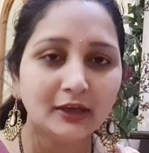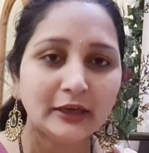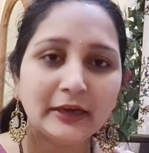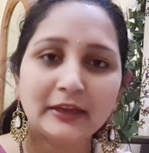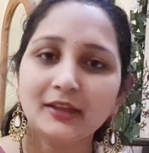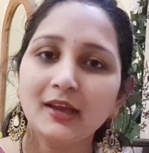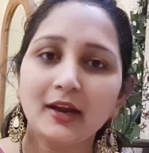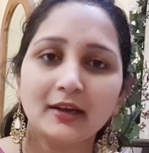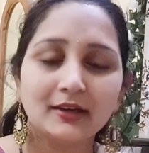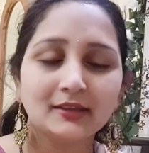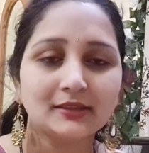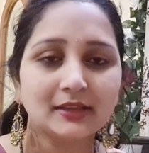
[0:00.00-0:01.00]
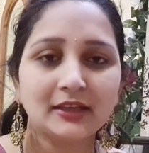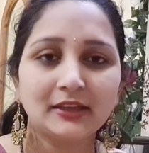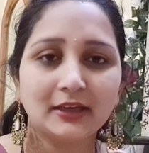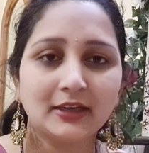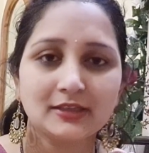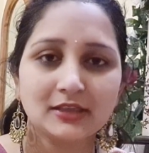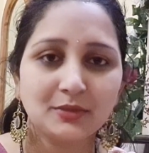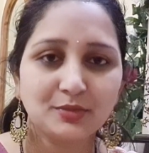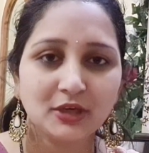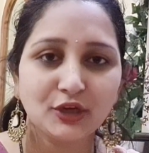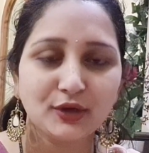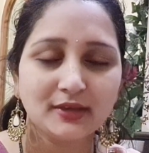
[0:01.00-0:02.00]
నేనైతే అడ్రస్ కింద
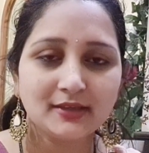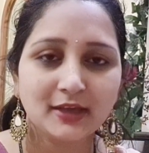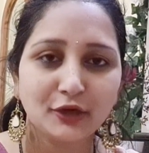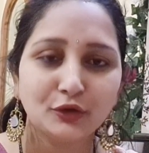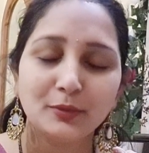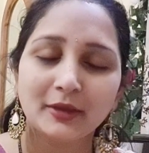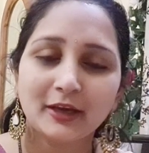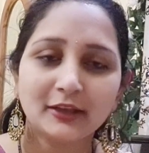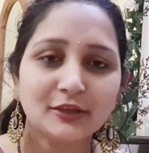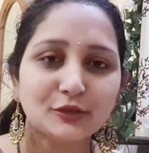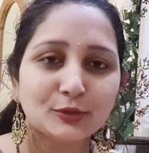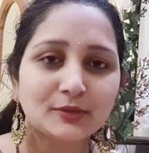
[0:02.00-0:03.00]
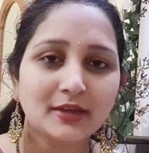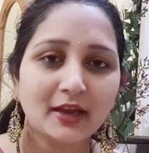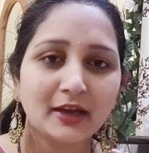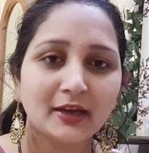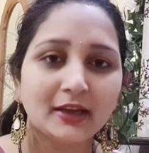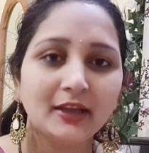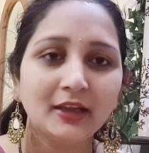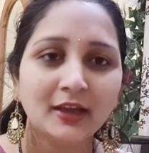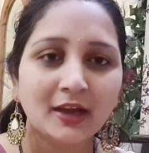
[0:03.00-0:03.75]
డిస్క్రిప్షన్లో ఇస్తాను మీరైతే చూసేయండి